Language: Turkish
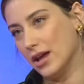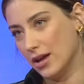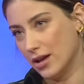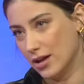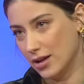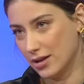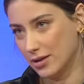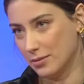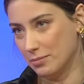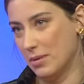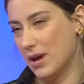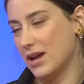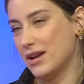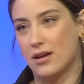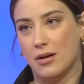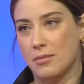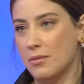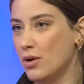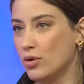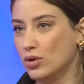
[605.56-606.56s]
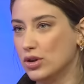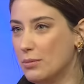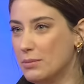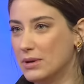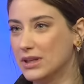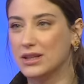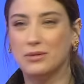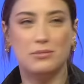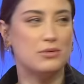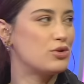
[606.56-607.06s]
Değil? Ben ama
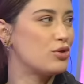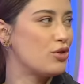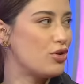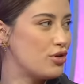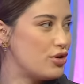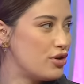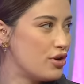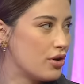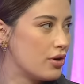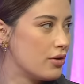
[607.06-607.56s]
olamadığımı söylüyorum.